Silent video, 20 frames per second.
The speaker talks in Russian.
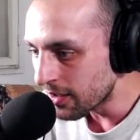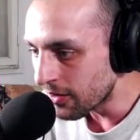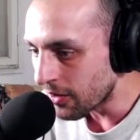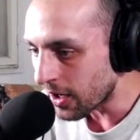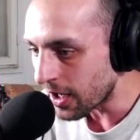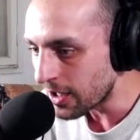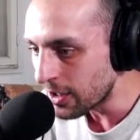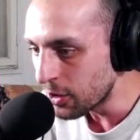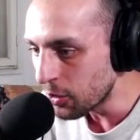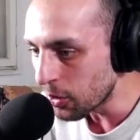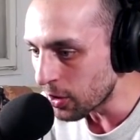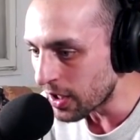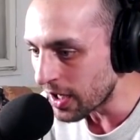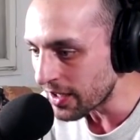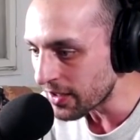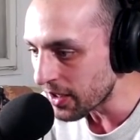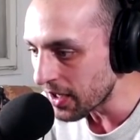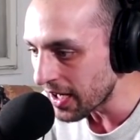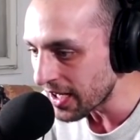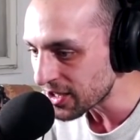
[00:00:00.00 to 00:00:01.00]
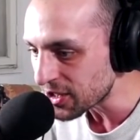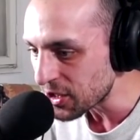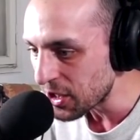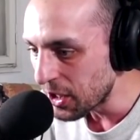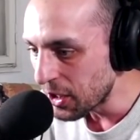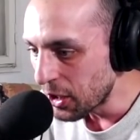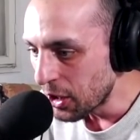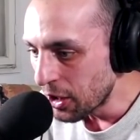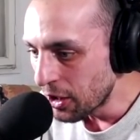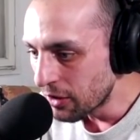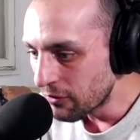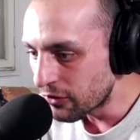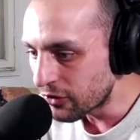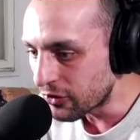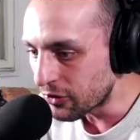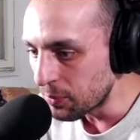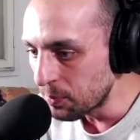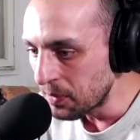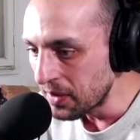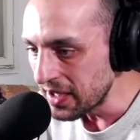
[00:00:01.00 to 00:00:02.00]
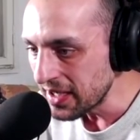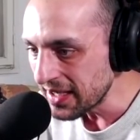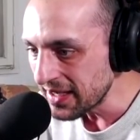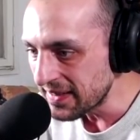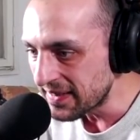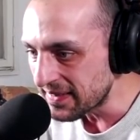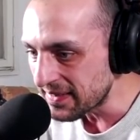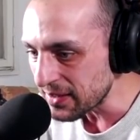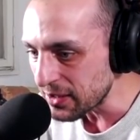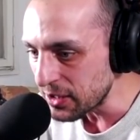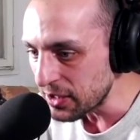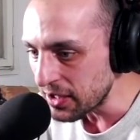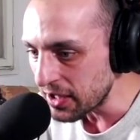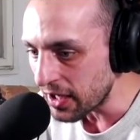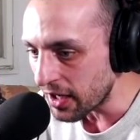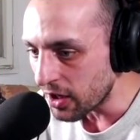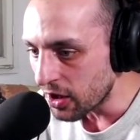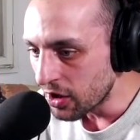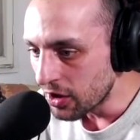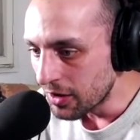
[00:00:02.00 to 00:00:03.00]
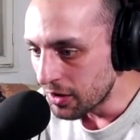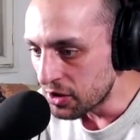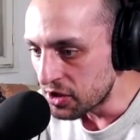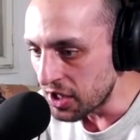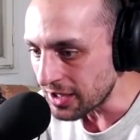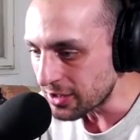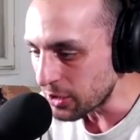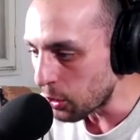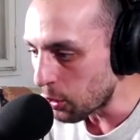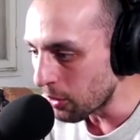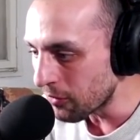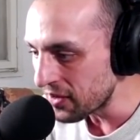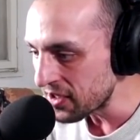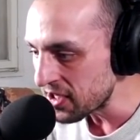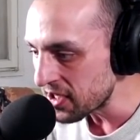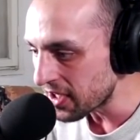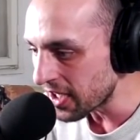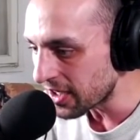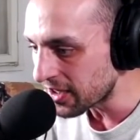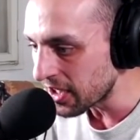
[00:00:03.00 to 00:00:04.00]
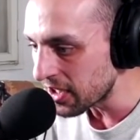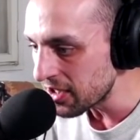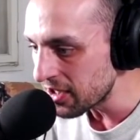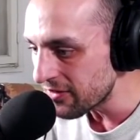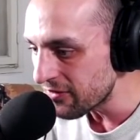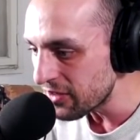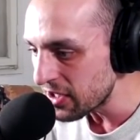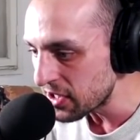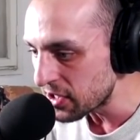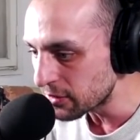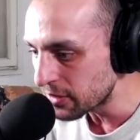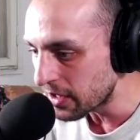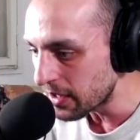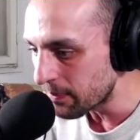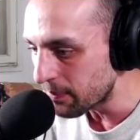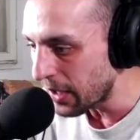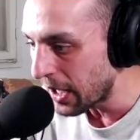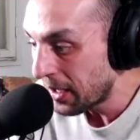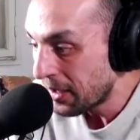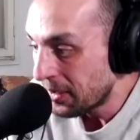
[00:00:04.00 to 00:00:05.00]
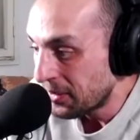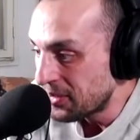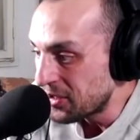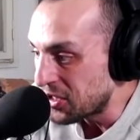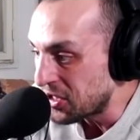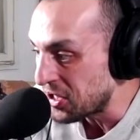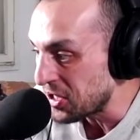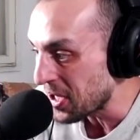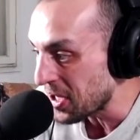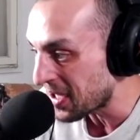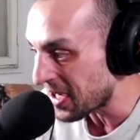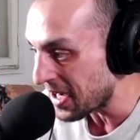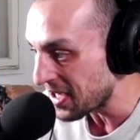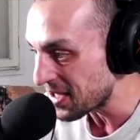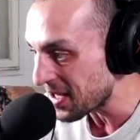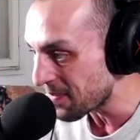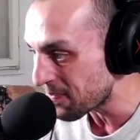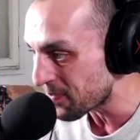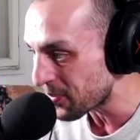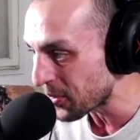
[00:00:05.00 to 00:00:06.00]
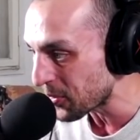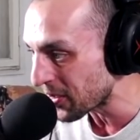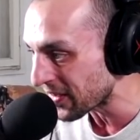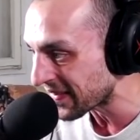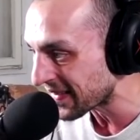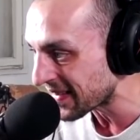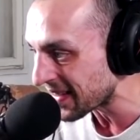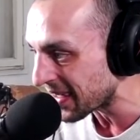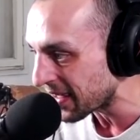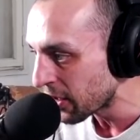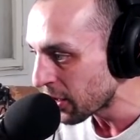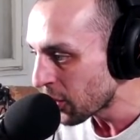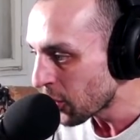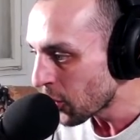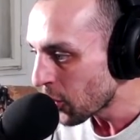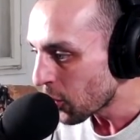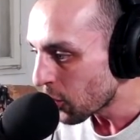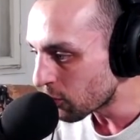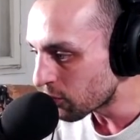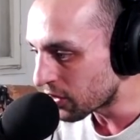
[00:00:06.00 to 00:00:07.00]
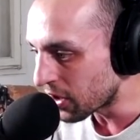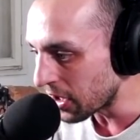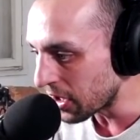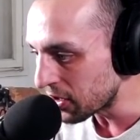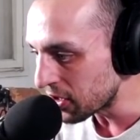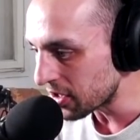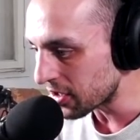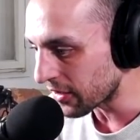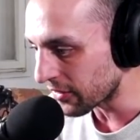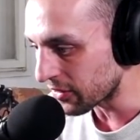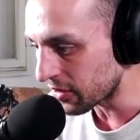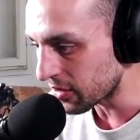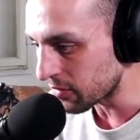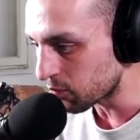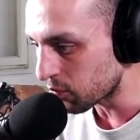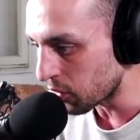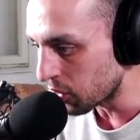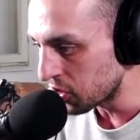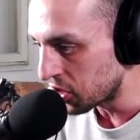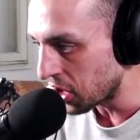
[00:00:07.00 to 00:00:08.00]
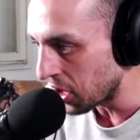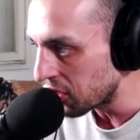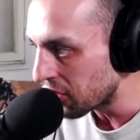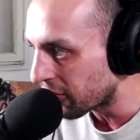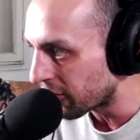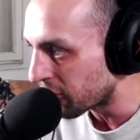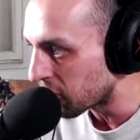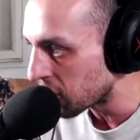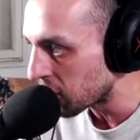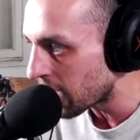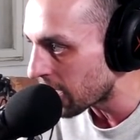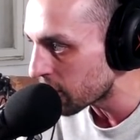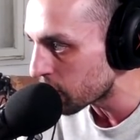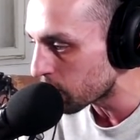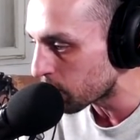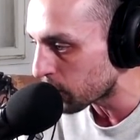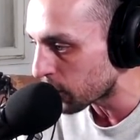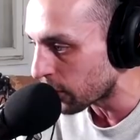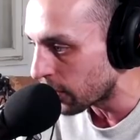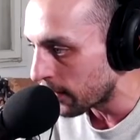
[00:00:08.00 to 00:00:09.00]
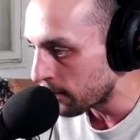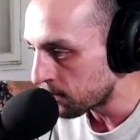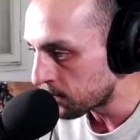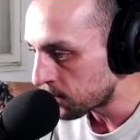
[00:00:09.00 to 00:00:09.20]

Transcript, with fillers: Алло, гараж! В смысле? Я такого никогда не видел, ребят. Чекайте просто. Дайте, я, я не знаю про...